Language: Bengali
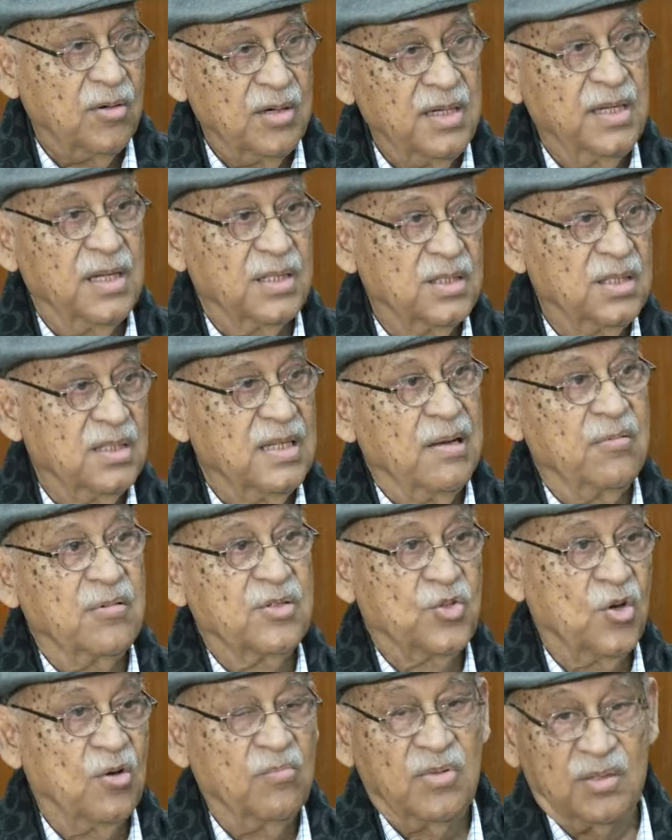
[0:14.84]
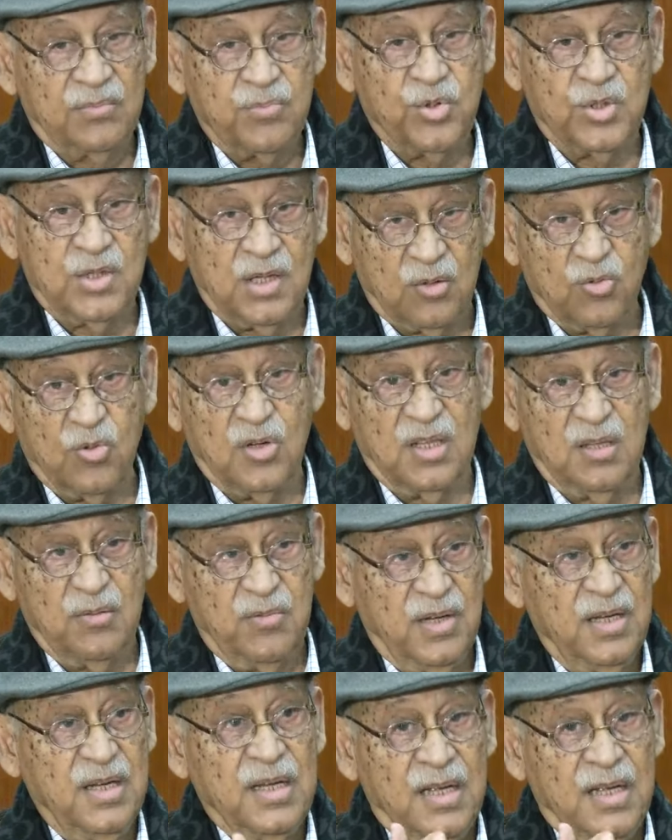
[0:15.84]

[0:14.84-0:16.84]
করে নিয়ে আসি যে আমার সংবাদ প্রচার করে দেবেন